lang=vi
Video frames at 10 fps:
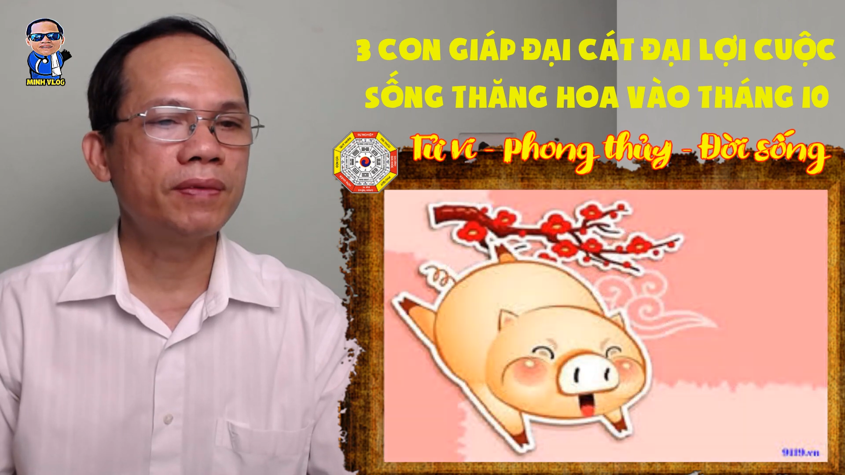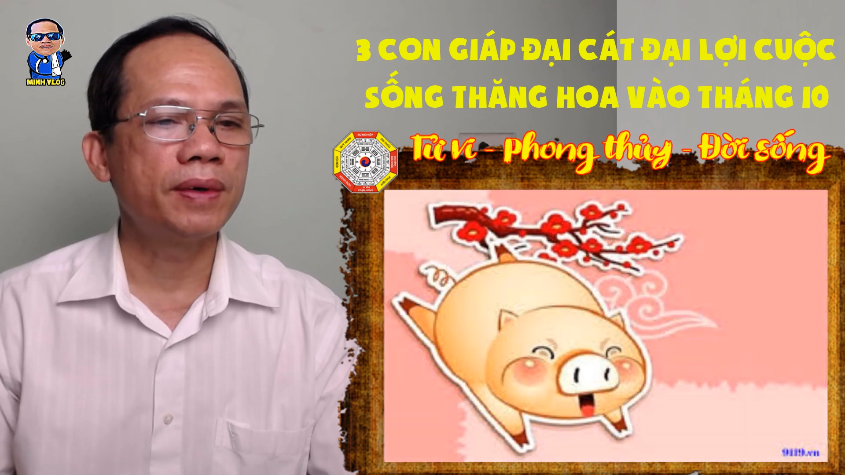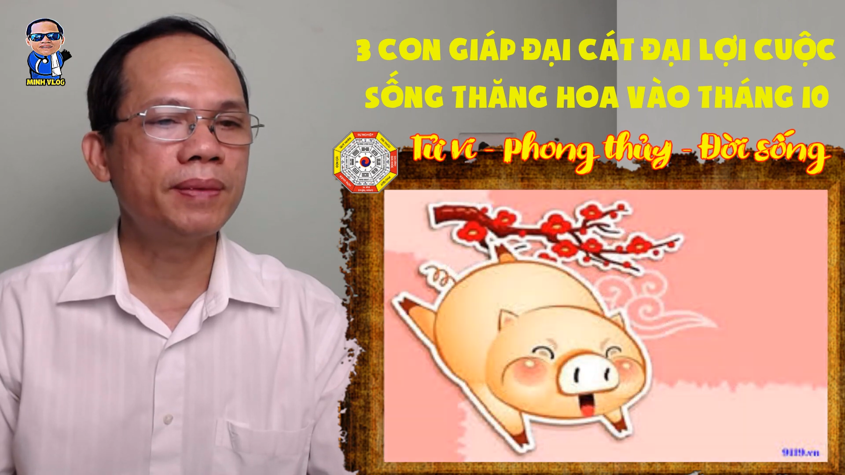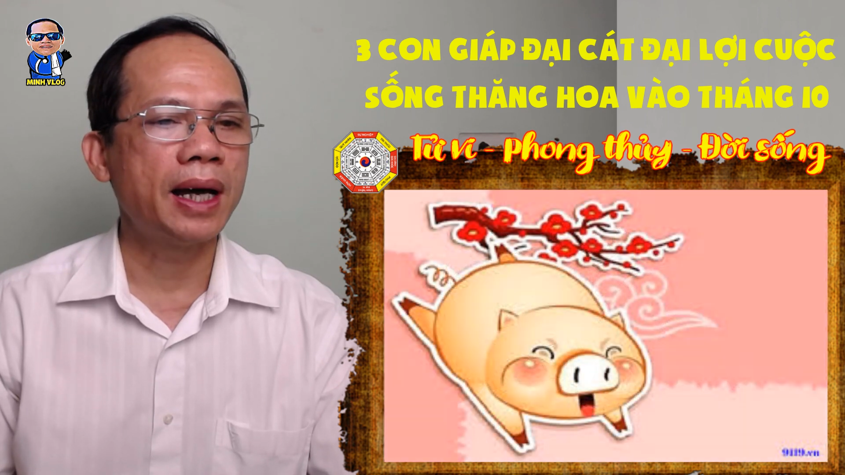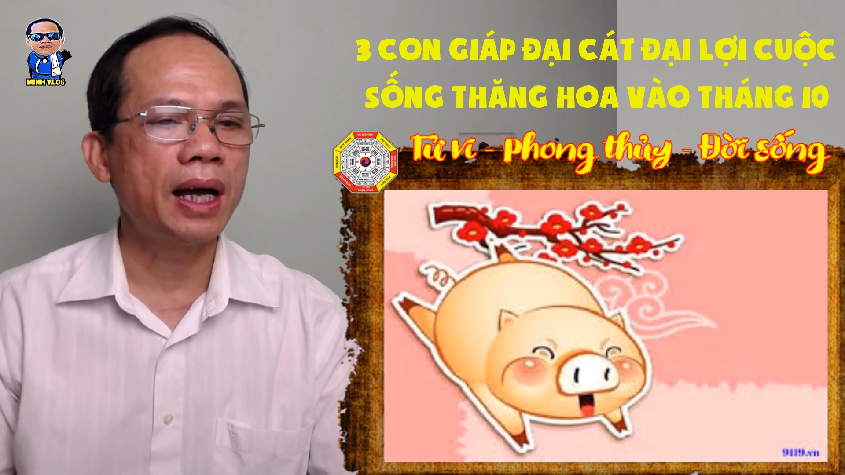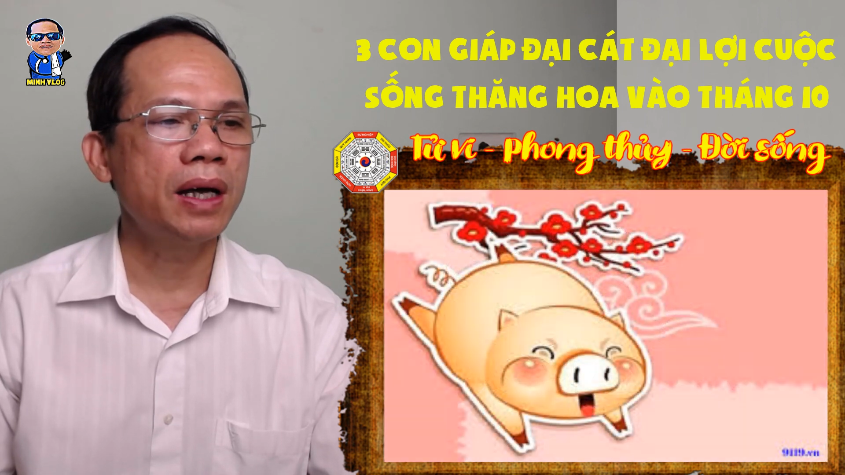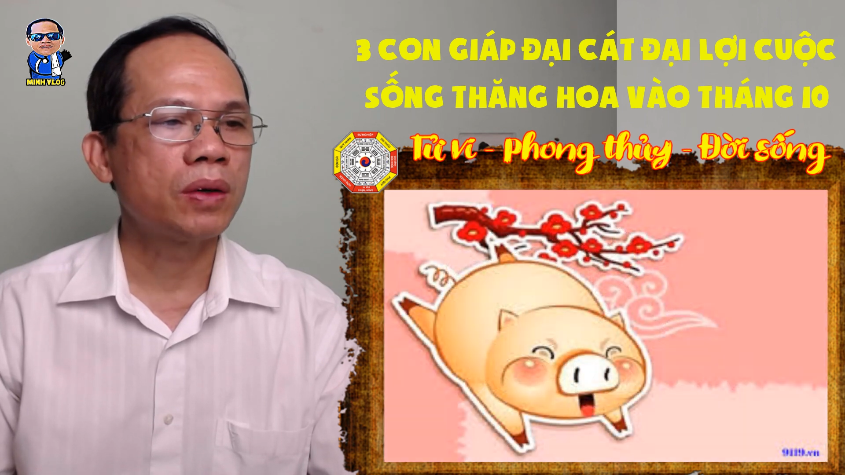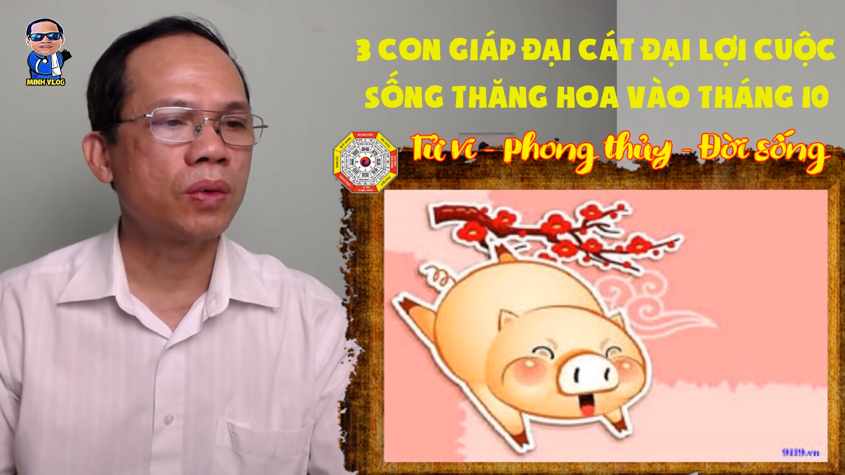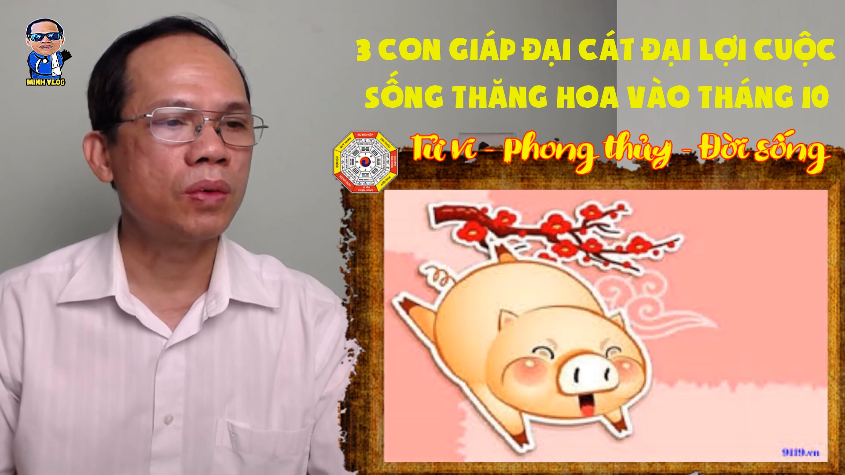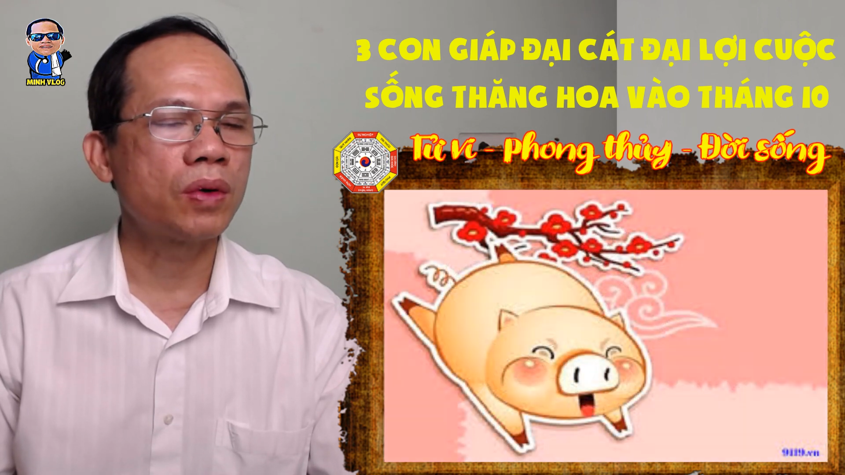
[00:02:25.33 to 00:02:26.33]
ngã
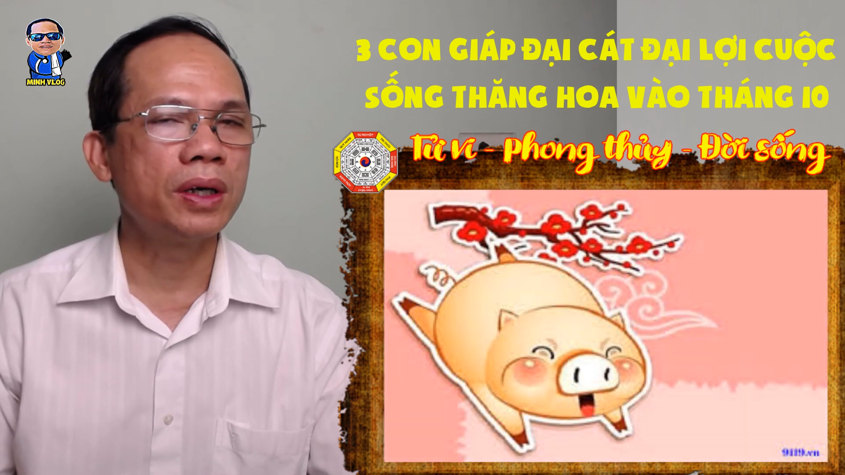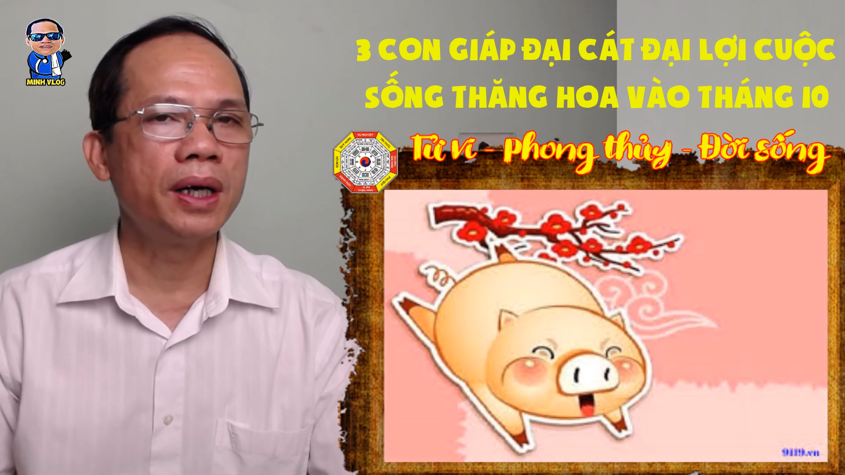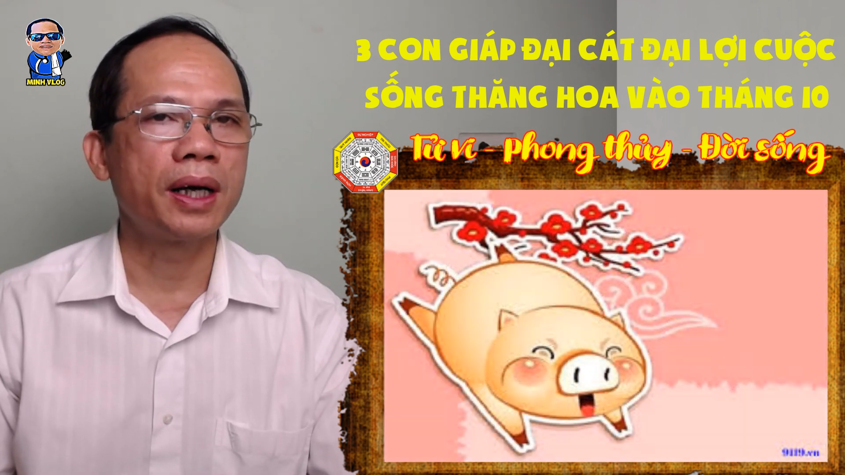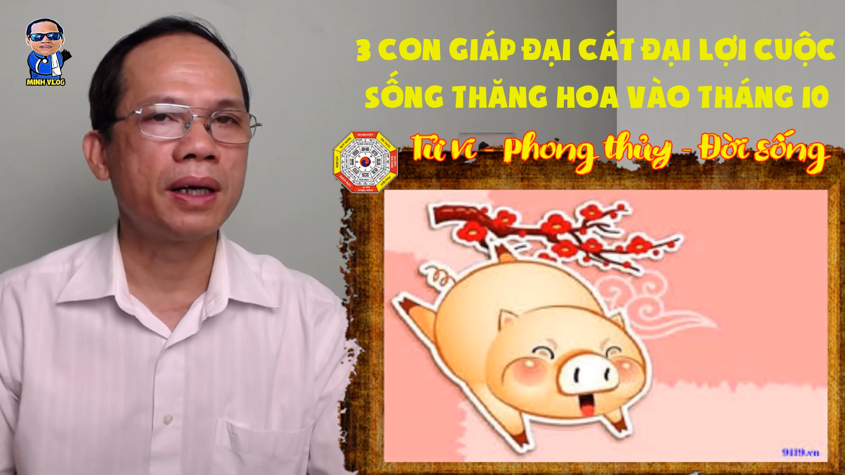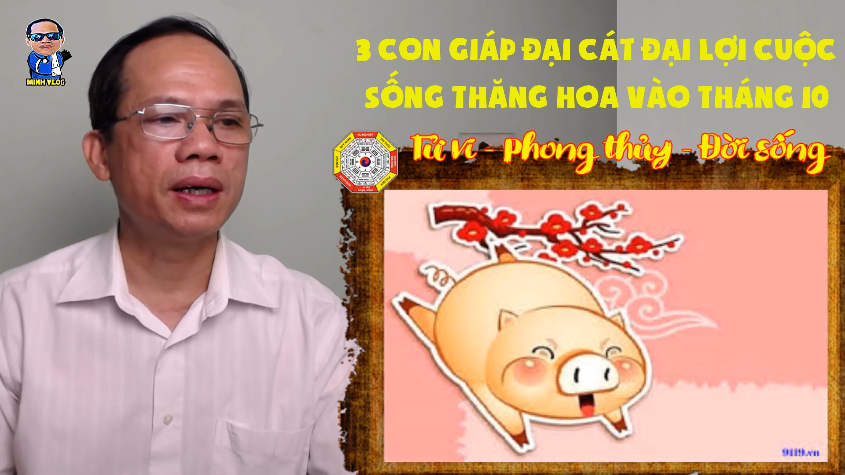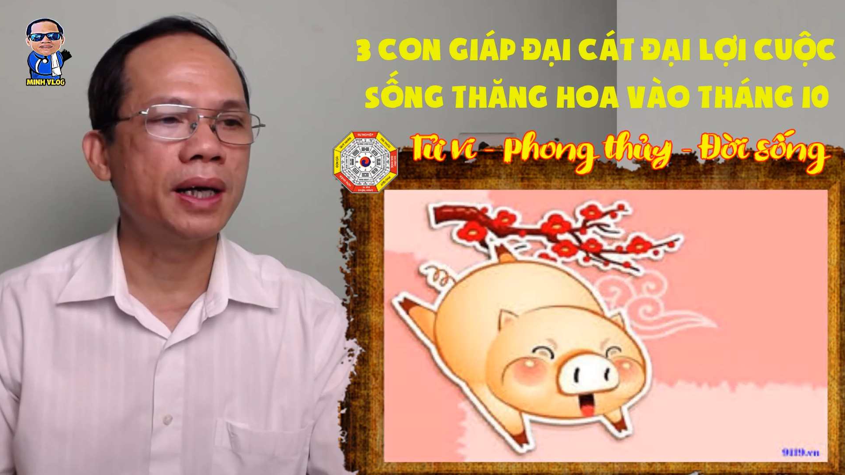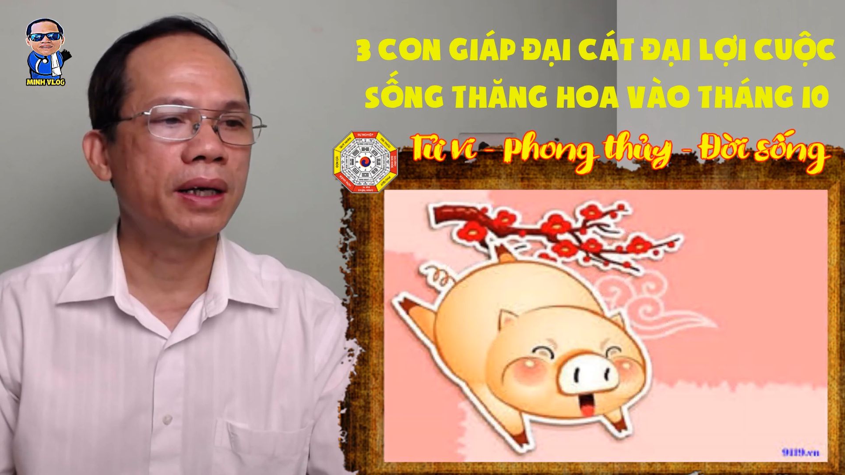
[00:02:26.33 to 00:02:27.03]
cũng có người đỡ đần.